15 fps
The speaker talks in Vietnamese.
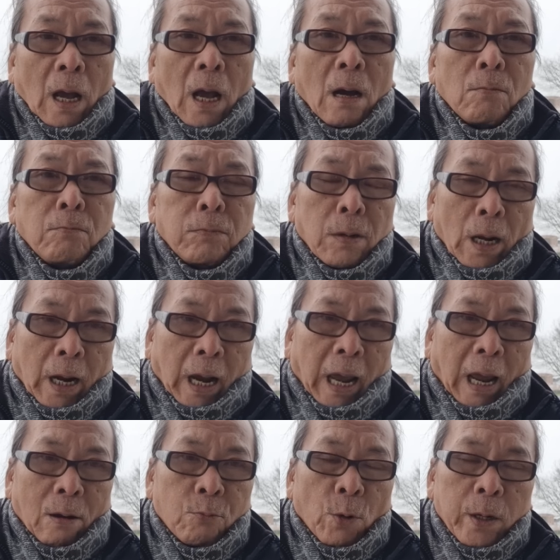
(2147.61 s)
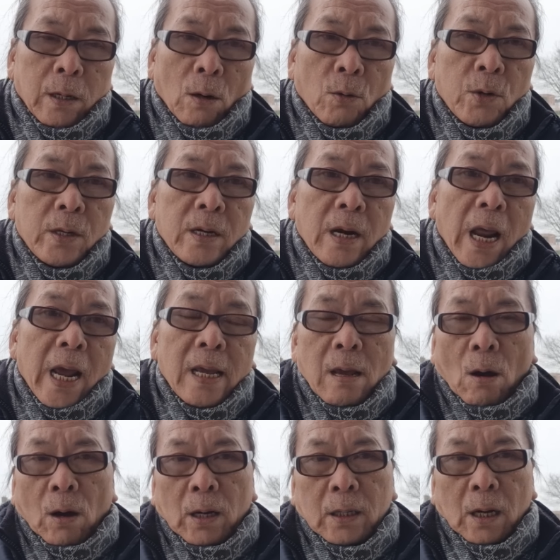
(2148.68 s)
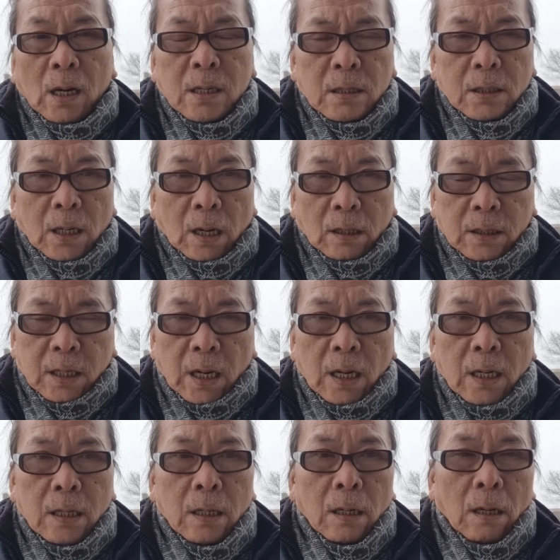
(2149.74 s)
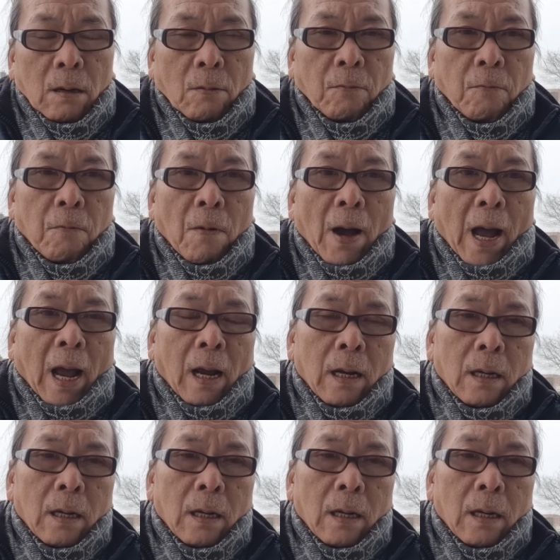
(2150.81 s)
ông là kẻ quấy rối, đe dọa đến cử tri và